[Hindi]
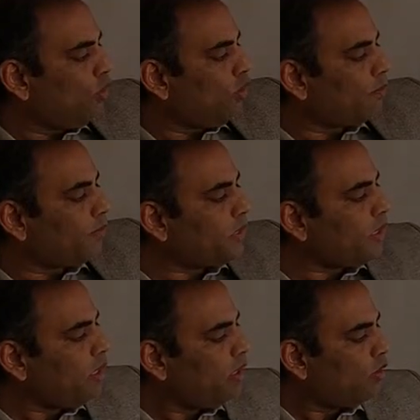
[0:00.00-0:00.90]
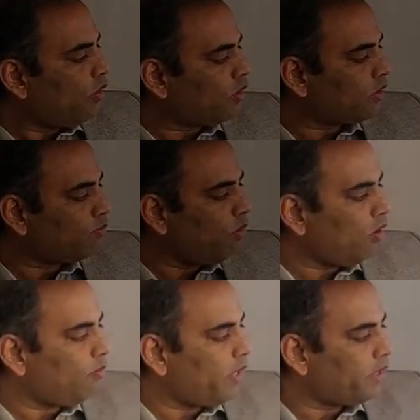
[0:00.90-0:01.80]
और बीटा और
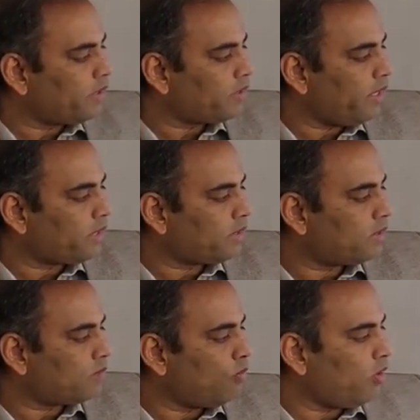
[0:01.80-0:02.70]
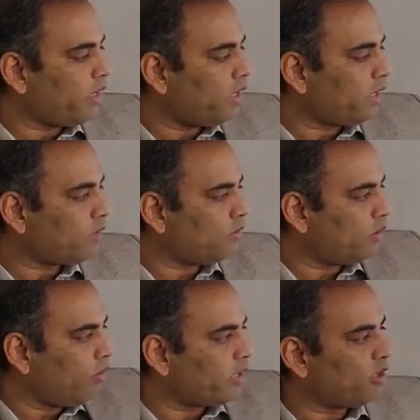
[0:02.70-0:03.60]
स्मॉल माइनस एक्स स्मॉल एक्स
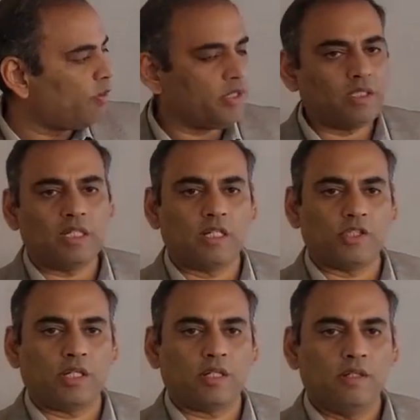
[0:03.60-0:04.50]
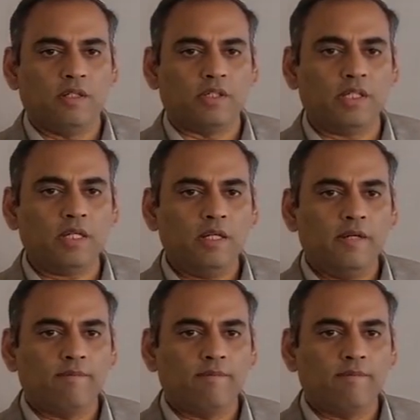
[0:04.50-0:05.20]
डिवाइडेड बाई सी आ जाएगा ठीक है